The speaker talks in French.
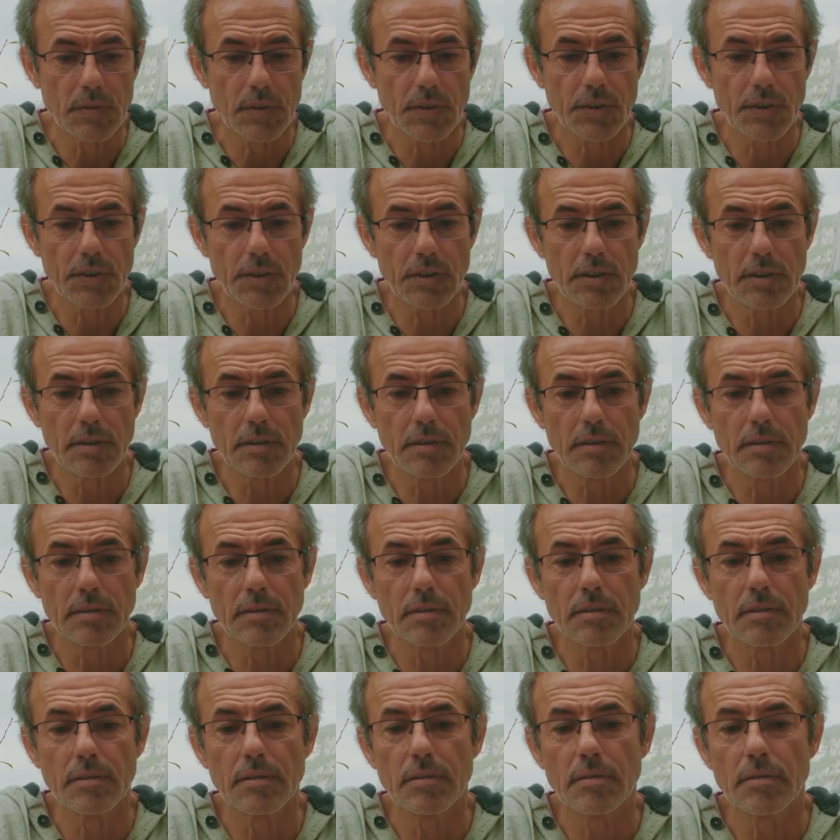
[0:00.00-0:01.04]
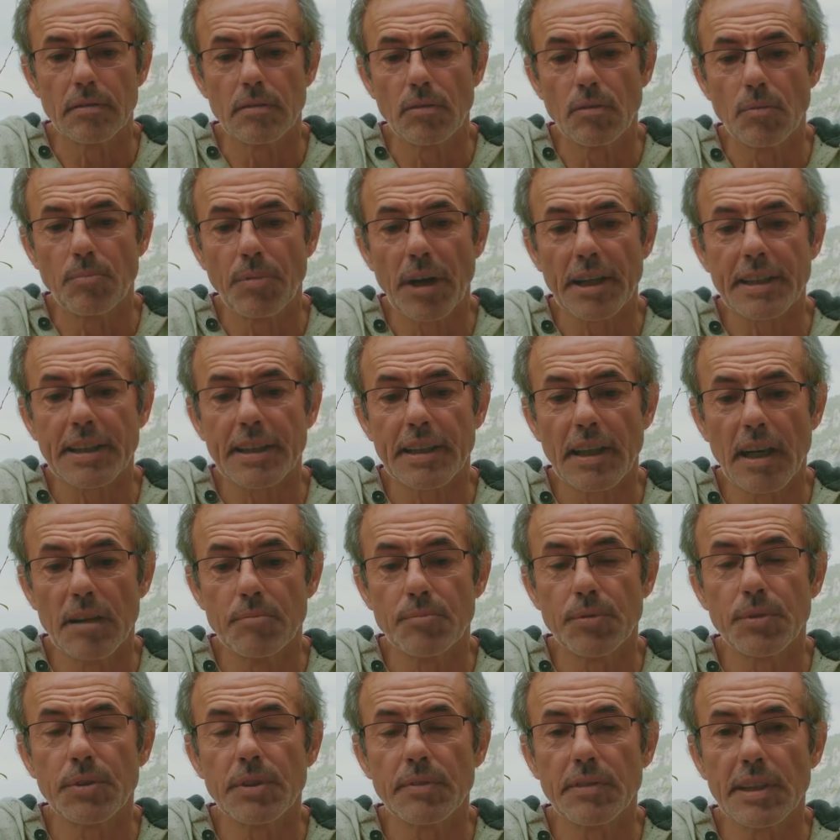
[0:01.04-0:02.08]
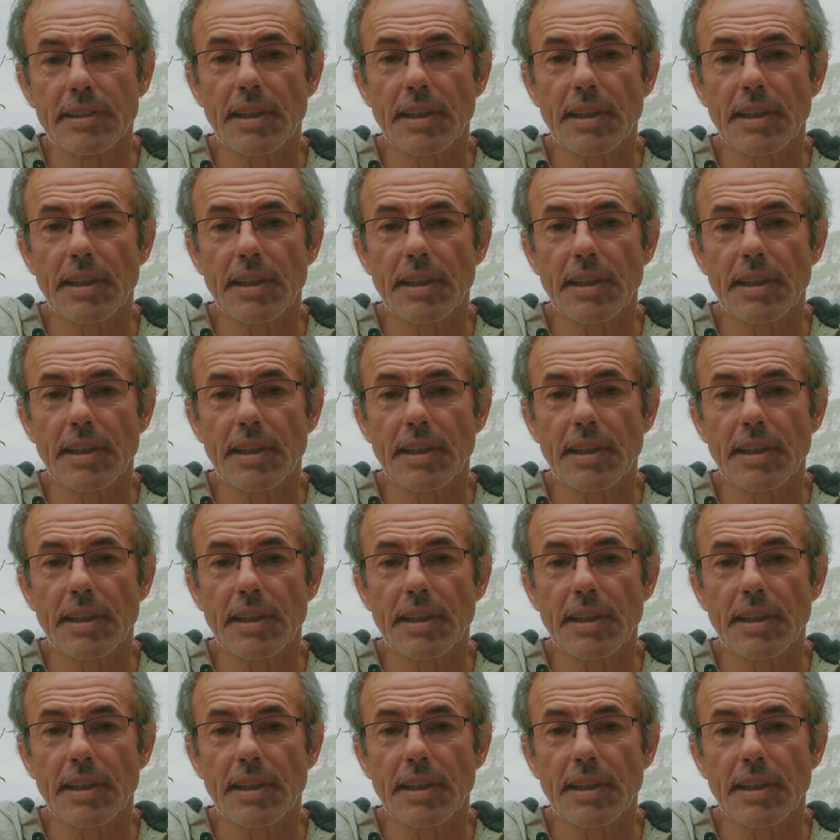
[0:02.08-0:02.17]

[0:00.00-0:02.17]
si le pancréas, en plus,